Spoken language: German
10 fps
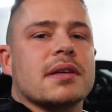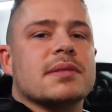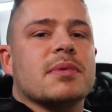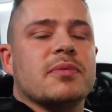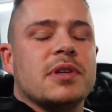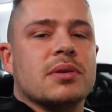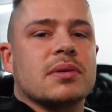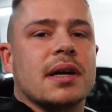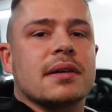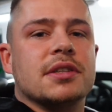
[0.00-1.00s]
geht's mit dem Video.
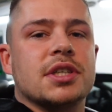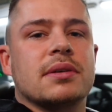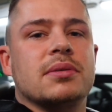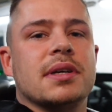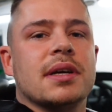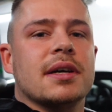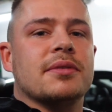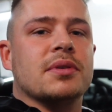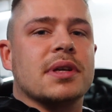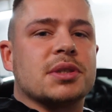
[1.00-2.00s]
Danke an Jackery
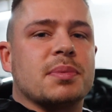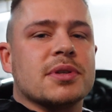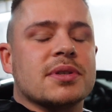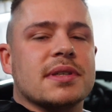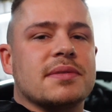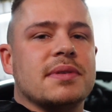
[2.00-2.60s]
für das Sponsoren des